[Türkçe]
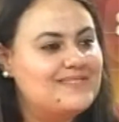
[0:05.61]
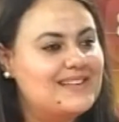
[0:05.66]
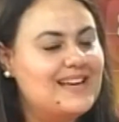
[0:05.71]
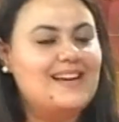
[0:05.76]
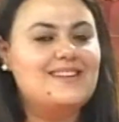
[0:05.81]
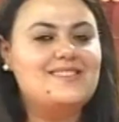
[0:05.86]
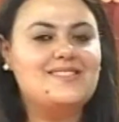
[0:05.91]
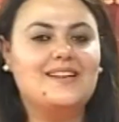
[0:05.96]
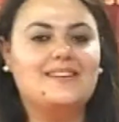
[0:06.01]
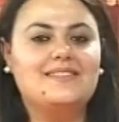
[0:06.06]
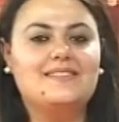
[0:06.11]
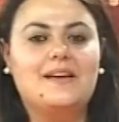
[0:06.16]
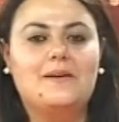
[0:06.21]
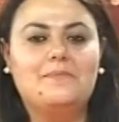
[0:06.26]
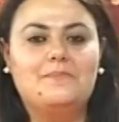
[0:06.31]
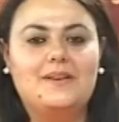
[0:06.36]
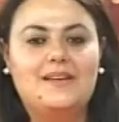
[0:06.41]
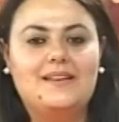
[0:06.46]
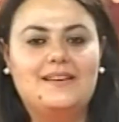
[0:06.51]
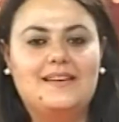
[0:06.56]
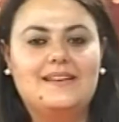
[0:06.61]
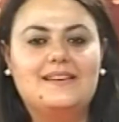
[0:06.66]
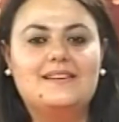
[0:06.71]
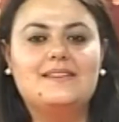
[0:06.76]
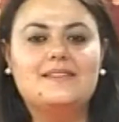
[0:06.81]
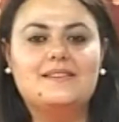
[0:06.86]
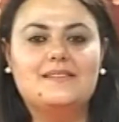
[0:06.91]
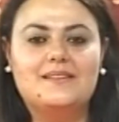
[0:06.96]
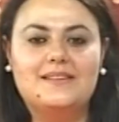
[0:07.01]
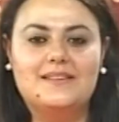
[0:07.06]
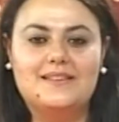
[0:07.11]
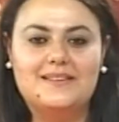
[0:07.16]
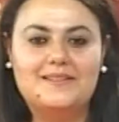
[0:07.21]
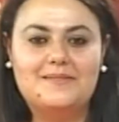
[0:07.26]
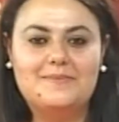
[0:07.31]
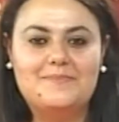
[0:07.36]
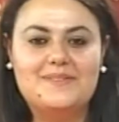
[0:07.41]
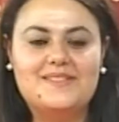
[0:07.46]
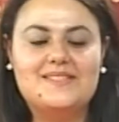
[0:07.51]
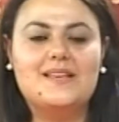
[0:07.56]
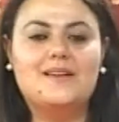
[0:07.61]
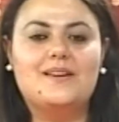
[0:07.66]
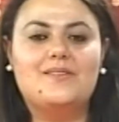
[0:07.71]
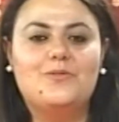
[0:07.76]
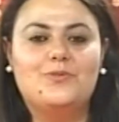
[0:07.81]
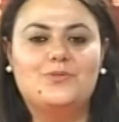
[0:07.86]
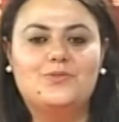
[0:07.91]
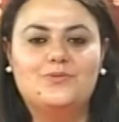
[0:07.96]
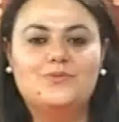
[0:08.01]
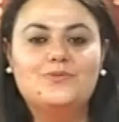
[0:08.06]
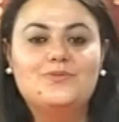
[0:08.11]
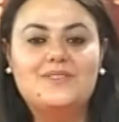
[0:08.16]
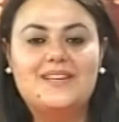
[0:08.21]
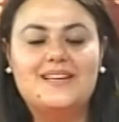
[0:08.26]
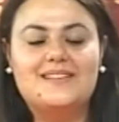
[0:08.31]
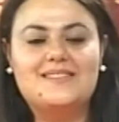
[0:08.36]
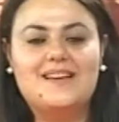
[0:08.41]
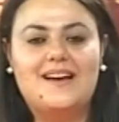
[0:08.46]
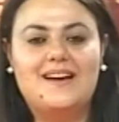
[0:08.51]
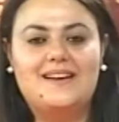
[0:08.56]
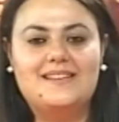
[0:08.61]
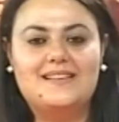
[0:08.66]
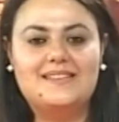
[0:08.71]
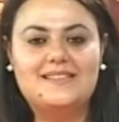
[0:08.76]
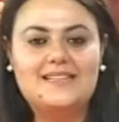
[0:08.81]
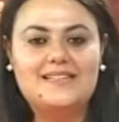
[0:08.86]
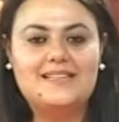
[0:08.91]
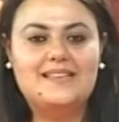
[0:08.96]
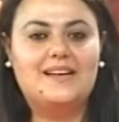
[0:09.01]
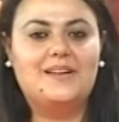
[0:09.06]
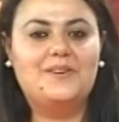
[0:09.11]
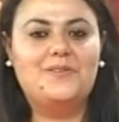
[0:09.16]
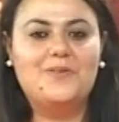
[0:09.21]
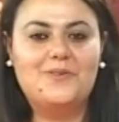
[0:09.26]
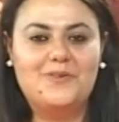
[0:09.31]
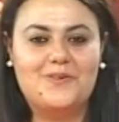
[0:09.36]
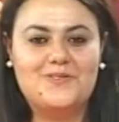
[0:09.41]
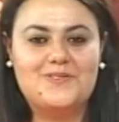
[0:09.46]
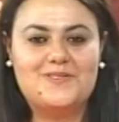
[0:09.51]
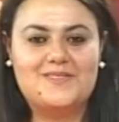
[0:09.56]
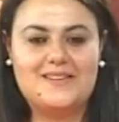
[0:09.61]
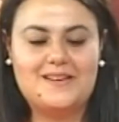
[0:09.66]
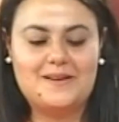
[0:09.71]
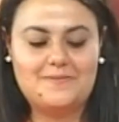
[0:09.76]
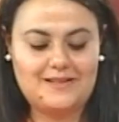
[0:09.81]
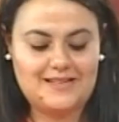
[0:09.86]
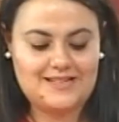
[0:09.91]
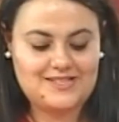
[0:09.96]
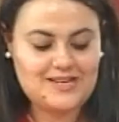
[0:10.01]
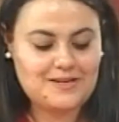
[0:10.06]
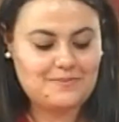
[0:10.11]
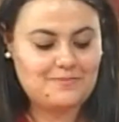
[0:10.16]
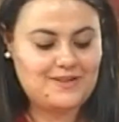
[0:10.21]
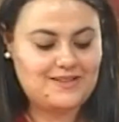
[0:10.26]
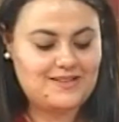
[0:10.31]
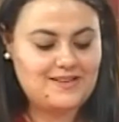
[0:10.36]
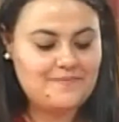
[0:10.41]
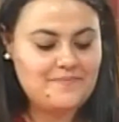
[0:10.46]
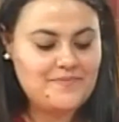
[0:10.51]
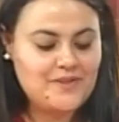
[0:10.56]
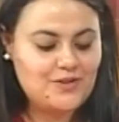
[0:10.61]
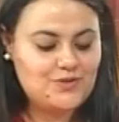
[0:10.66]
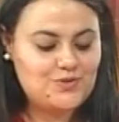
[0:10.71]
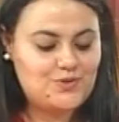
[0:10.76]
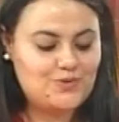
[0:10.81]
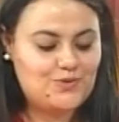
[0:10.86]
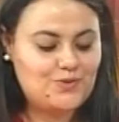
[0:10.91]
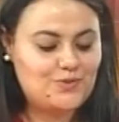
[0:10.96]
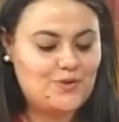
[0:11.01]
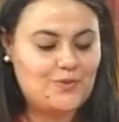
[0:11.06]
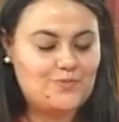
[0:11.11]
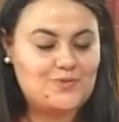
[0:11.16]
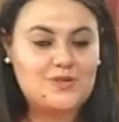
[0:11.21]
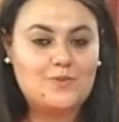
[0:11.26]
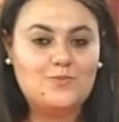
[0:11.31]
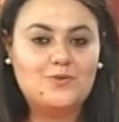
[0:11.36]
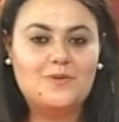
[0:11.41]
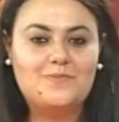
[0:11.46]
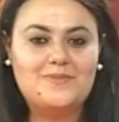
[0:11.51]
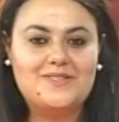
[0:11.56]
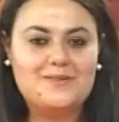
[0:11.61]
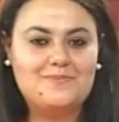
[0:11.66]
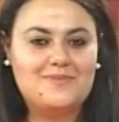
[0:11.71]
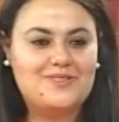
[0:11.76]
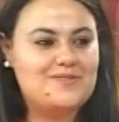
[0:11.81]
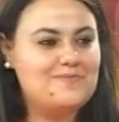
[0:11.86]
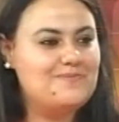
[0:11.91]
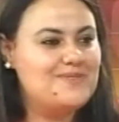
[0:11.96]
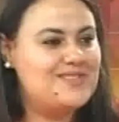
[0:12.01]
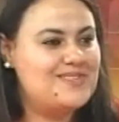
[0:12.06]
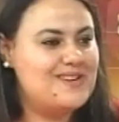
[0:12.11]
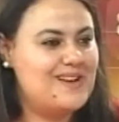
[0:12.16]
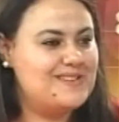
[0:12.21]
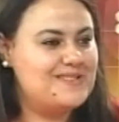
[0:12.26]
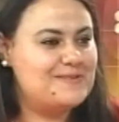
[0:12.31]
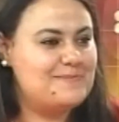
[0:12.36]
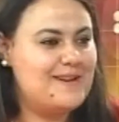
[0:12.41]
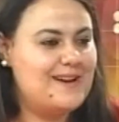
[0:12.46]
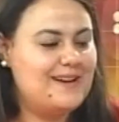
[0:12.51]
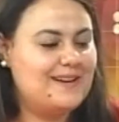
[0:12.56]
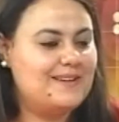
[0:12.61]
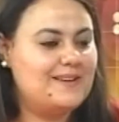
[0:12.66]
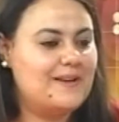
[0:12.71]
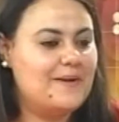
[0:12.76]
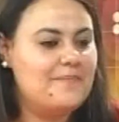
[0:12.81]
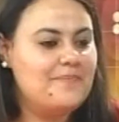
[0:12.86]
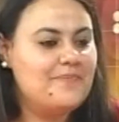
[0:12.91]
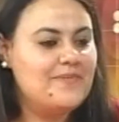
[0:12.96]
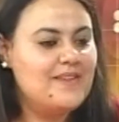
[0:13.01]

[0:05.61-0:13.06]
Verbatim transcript: gerçekten bilgili e, bize konunun detaylarıyla yön gösterebilecek biri stüdyomuzda. Bu da bizim için bir şans belki de.